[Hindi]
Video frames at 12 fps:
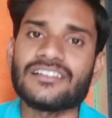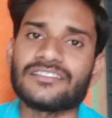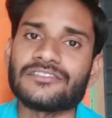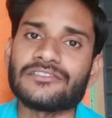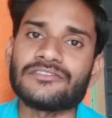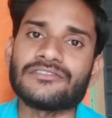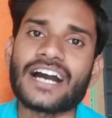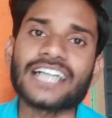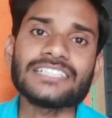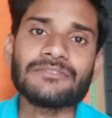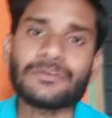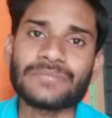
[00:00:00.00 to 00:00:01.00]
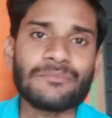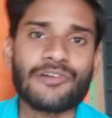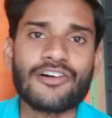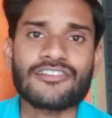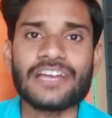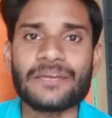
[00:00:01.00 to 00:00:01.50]
तो आज हम अपने
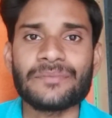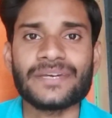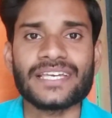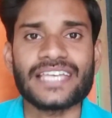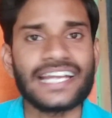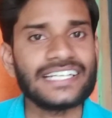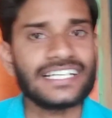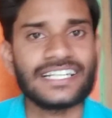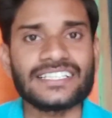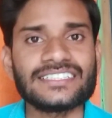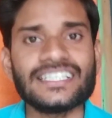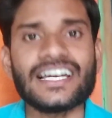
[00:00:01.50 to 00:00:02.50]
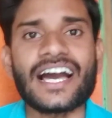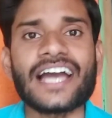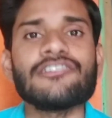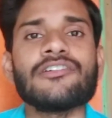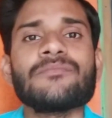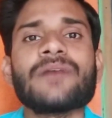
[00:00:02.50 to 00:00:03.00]
ब्लॉग को यहीं पे एंड करते हैं आई
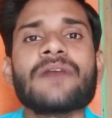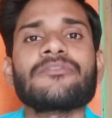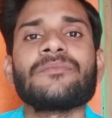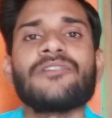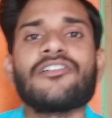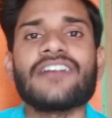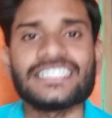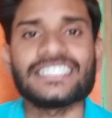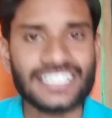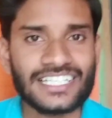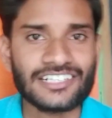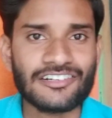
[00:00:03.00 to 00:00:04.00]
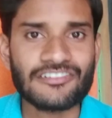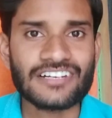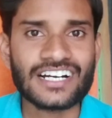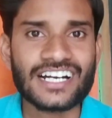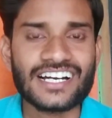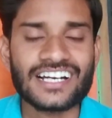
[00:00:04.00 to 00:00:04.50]
होप आपके ब्लॉग अच्छा लगा
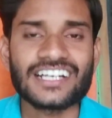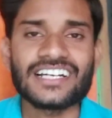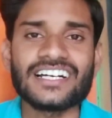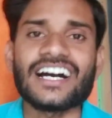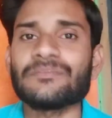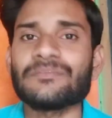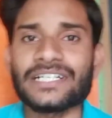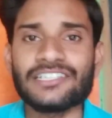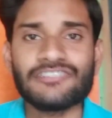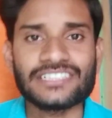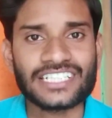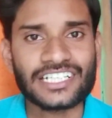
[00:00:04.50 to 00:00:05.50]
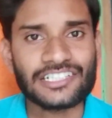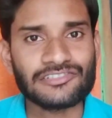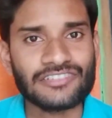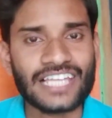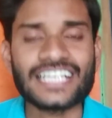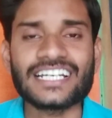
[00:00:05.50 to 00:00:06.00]
होगा वीडियो अच्छी लगी तो
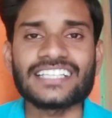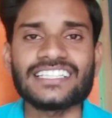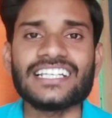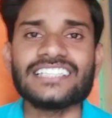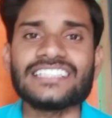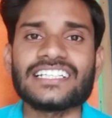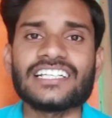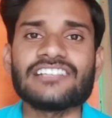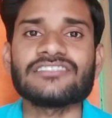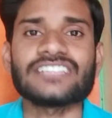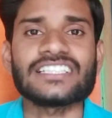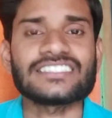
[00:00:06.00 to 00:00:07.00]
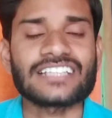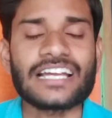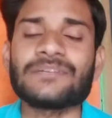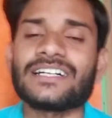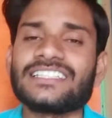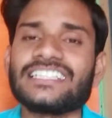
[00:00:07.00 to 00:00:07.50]
लाइक कर देना चैनल को
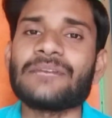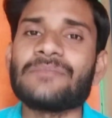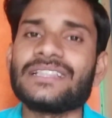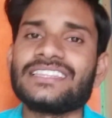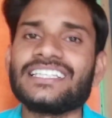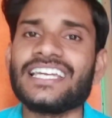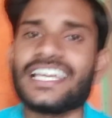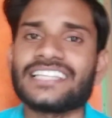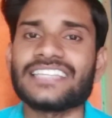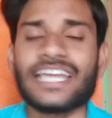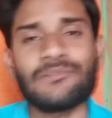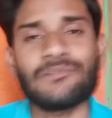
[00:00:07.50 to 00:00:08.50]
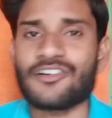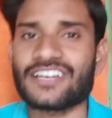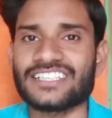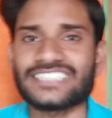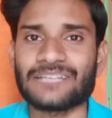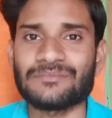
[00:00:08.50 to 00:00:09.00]
सब्सक्राइब कर देना मिलते हैं एक नए ब्लॉग
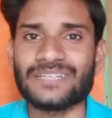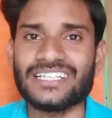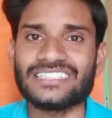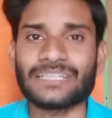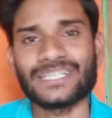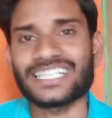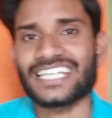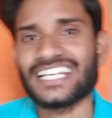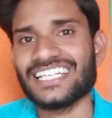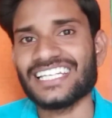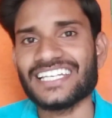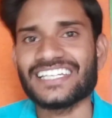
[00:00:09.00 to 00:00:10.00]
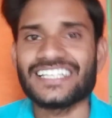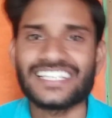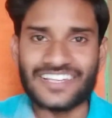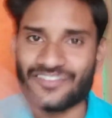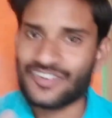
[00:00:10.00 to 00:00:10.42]
के साथ में तब तक के लिए बाय